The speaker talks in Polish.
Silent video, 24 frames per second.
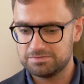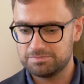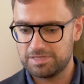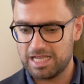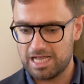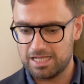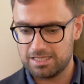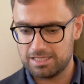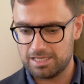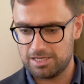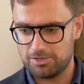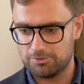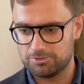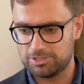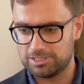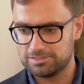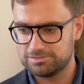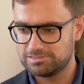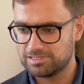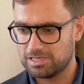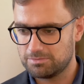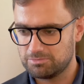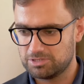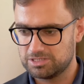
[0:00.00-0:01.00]
zmiana,
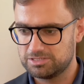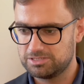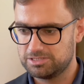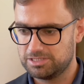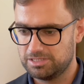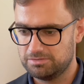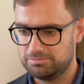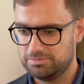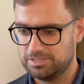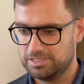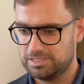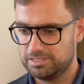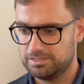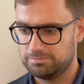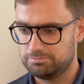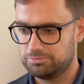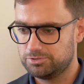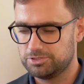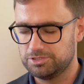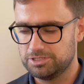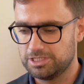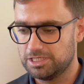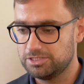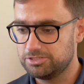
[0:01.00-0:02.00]
ona sama z siebie
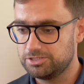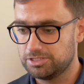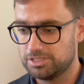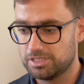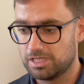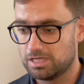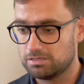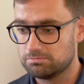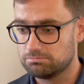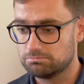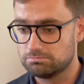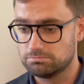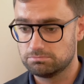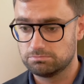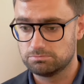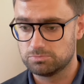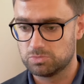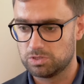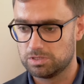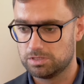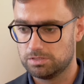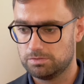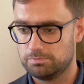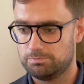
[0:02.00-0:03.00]
przyniesie
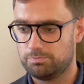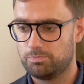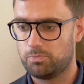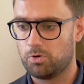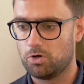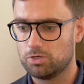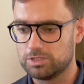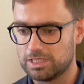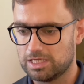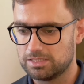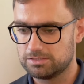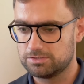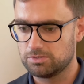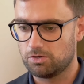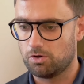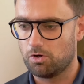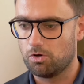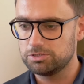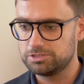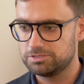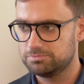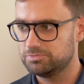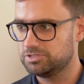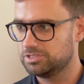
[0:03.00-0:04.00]
nam e, ponad
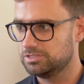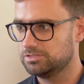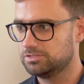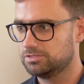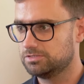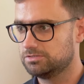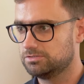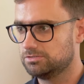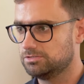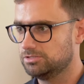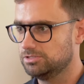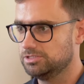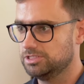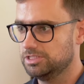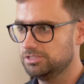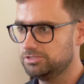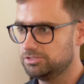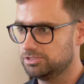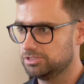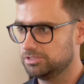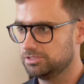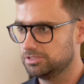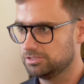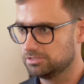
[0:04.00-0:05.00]

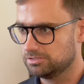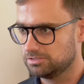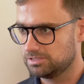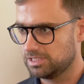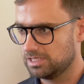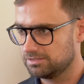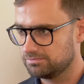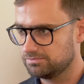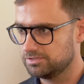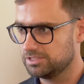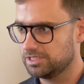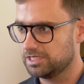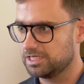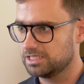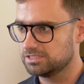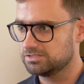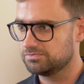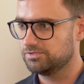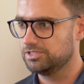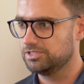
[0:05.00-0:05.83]
830, tak wynika z